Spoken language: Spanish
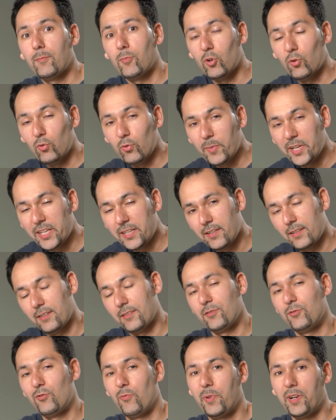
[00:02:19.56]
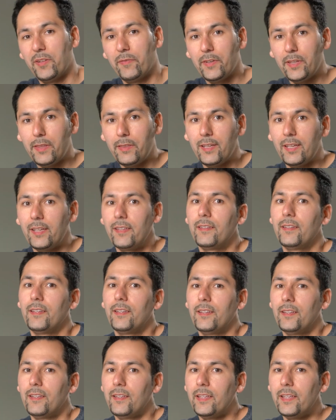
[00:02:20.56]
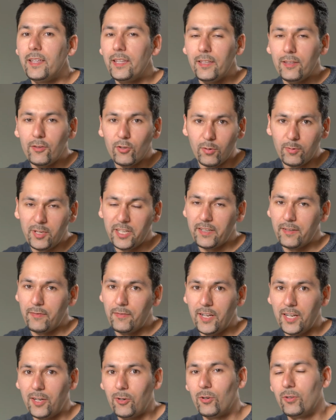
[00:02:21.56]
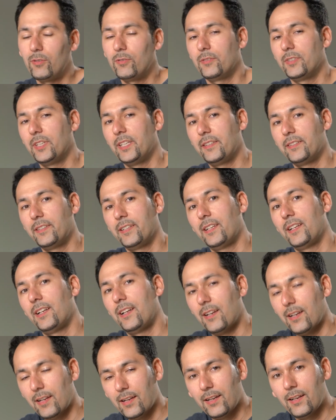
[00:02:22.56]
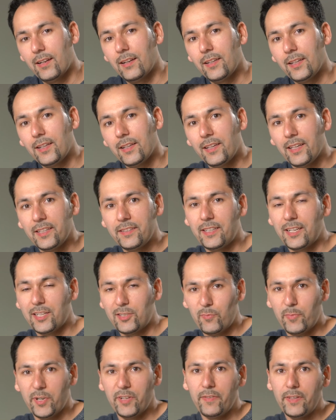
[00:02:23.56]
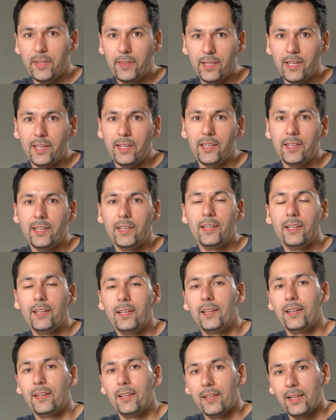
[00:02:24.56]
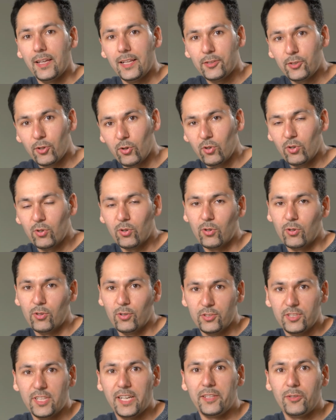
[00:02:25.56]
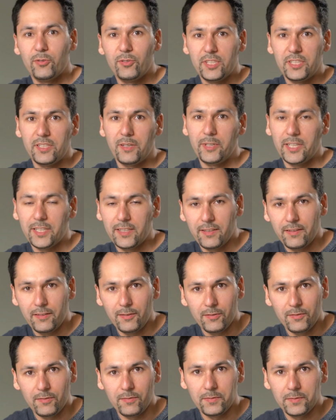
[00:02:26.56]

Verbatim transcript: volumen, superficie y doble reflejo entre el, entre la superficie y el tronco o los tallos de esa vegetación.